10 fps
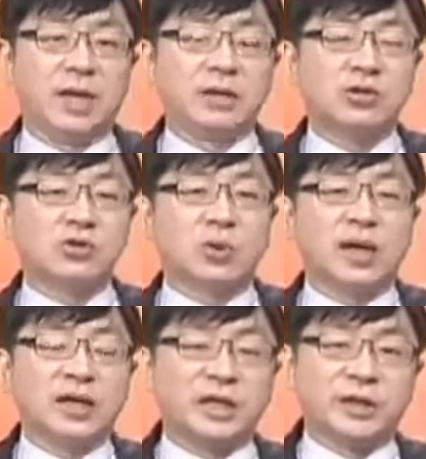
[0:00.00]
他都
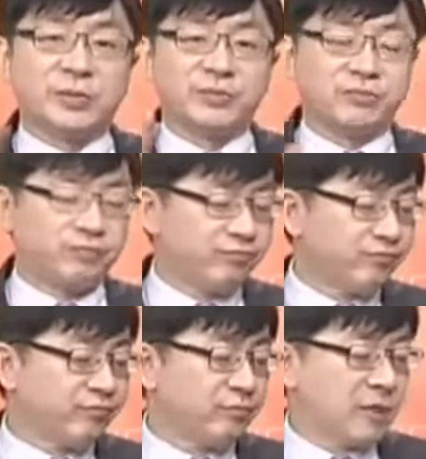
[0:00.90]
刷你，
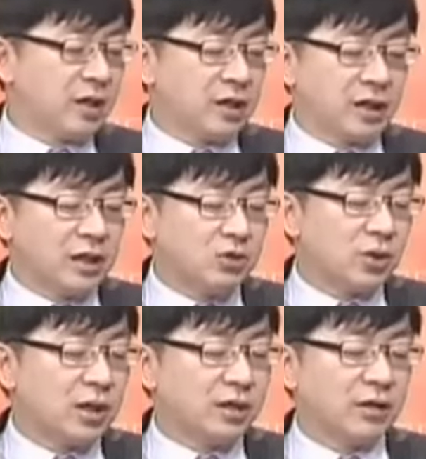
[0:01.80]
你一
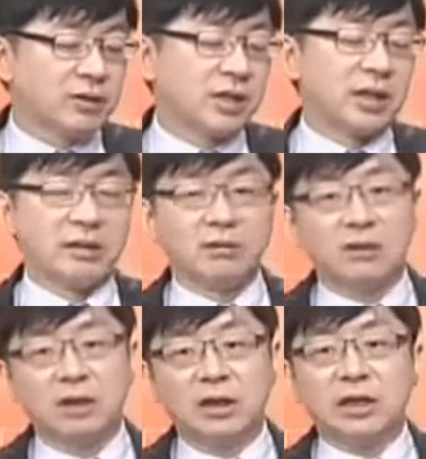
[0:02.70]
追要掉起来，
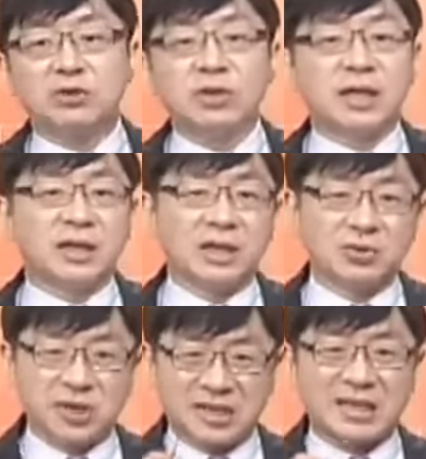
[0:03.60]
你追涨停
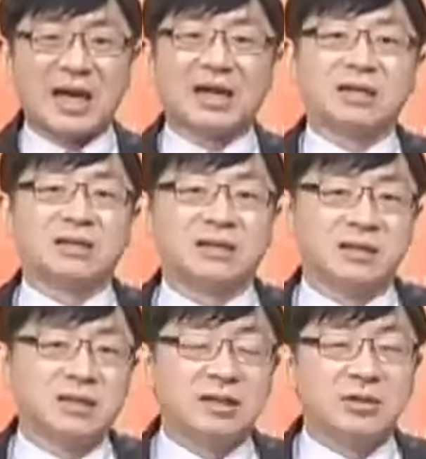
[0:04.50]
的最傻。
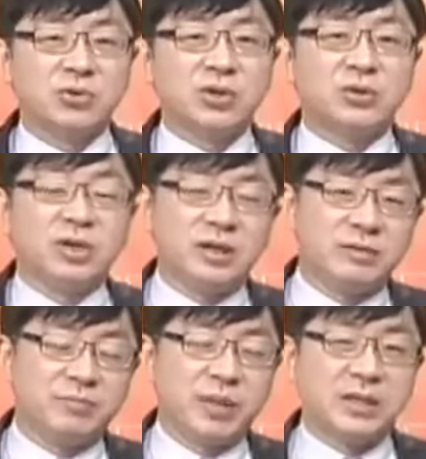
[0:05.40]
最容
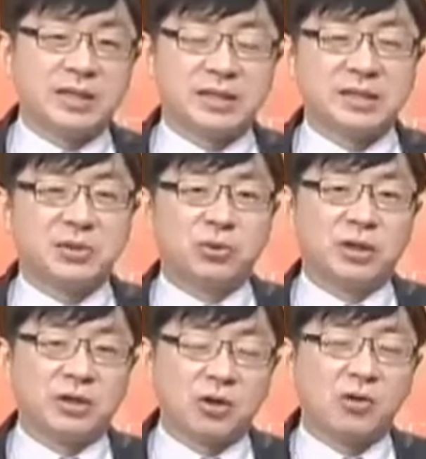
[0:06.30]
易被人家吃
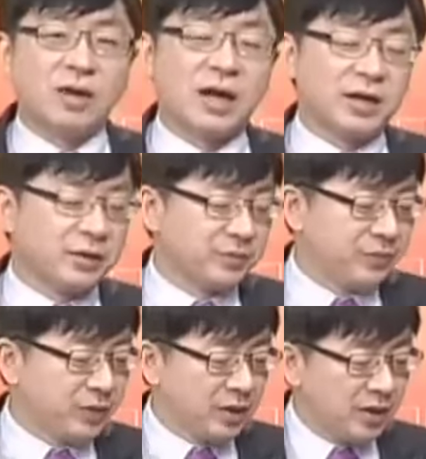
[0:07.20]
亏、供开。
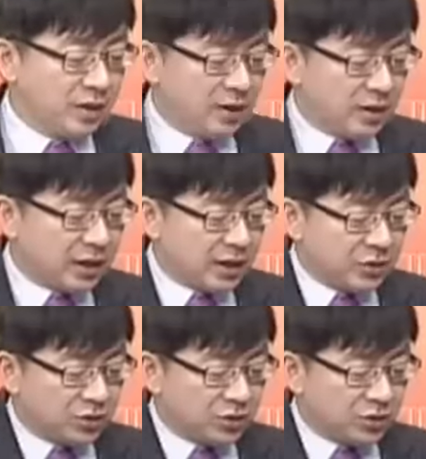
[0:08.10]
你